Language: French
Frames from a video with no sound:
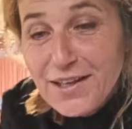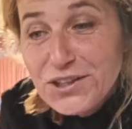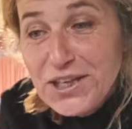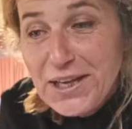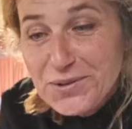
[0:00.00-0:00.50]

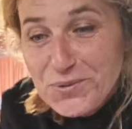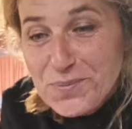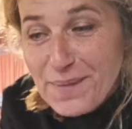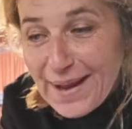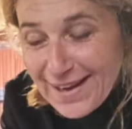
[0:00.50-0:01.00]
j'ai du
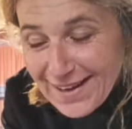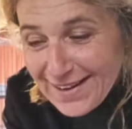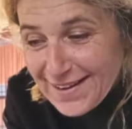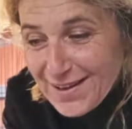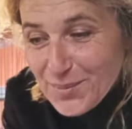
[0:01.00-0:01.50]
mal.
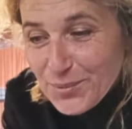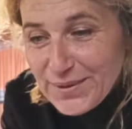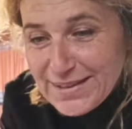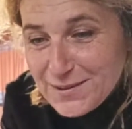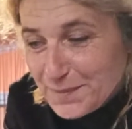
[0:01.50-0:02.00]

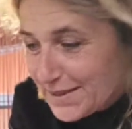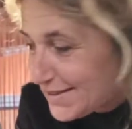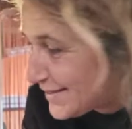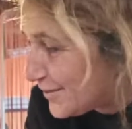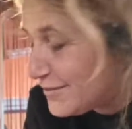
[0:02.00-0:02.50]
Mon
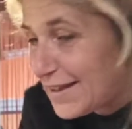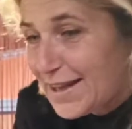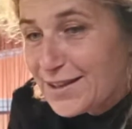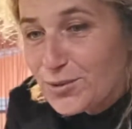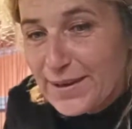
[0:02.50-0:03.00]
esprit s'en va
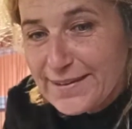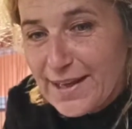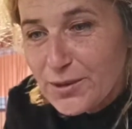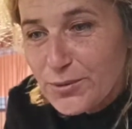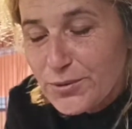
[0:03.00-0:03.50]
à droite,
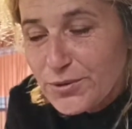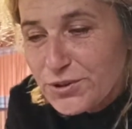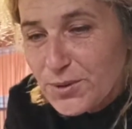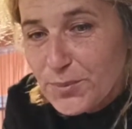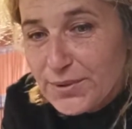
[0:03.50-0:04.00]
à
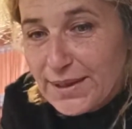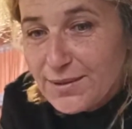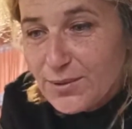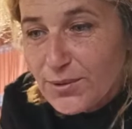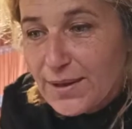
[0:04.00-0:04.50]
gauche.
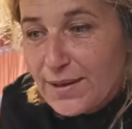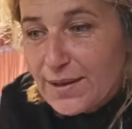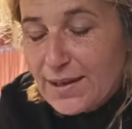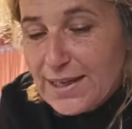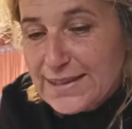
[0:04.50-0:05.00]
Peut-être que
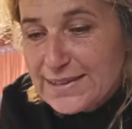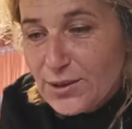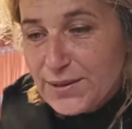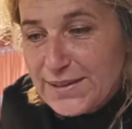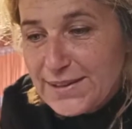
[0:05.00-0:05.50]
les
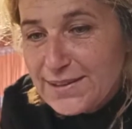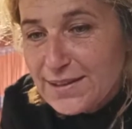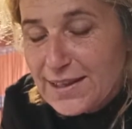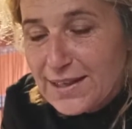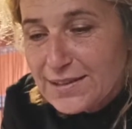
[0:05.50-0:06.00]
sorties,
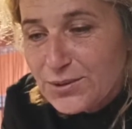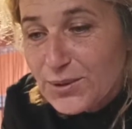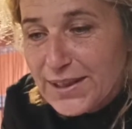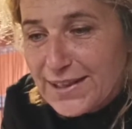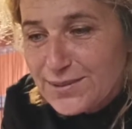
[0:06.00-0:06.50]
les
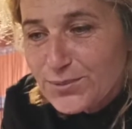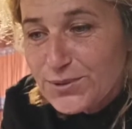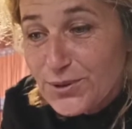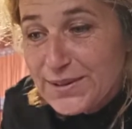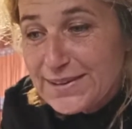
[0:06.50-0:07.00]
secrets sont
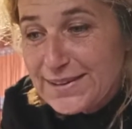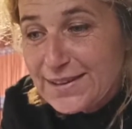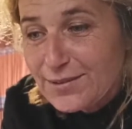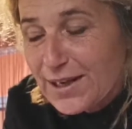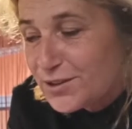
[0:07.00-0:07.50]

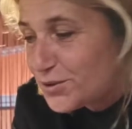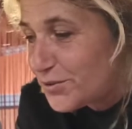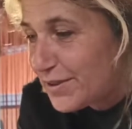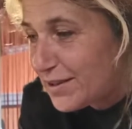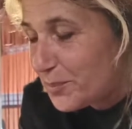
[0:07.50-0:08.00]
sortis. Voilà, je
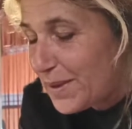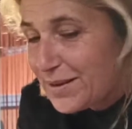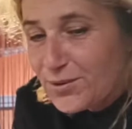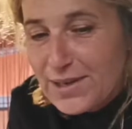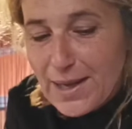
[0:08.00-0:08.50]
vais être
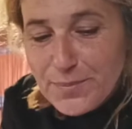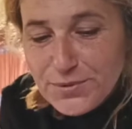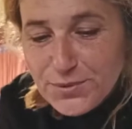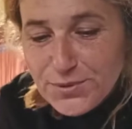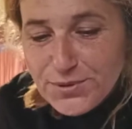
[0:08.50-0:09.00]
pleine de
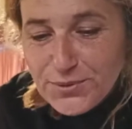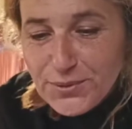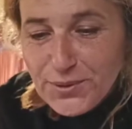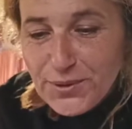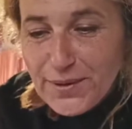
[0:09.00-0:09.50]
lapsus,
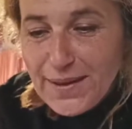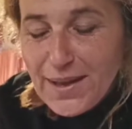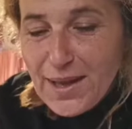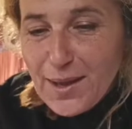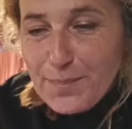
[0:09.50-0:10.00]
donc euh,
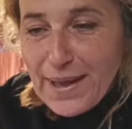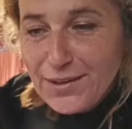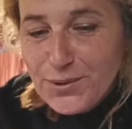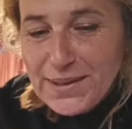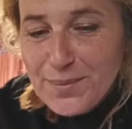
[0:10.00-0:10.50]

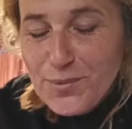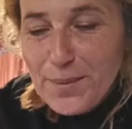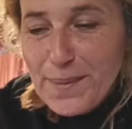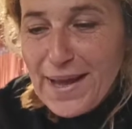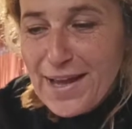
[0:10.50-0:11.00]

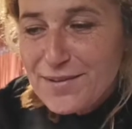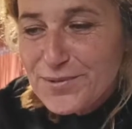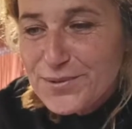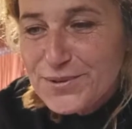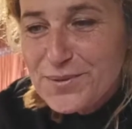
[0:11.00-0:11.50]
pardonnez-moi par
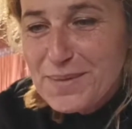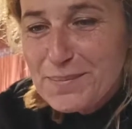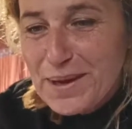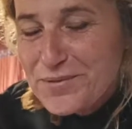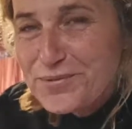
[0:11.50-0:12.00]
avance de mes
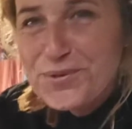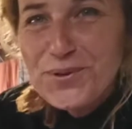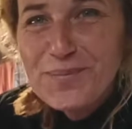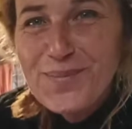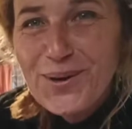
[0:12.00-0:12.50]

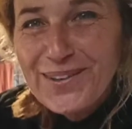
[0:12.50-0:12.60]
bafouillements,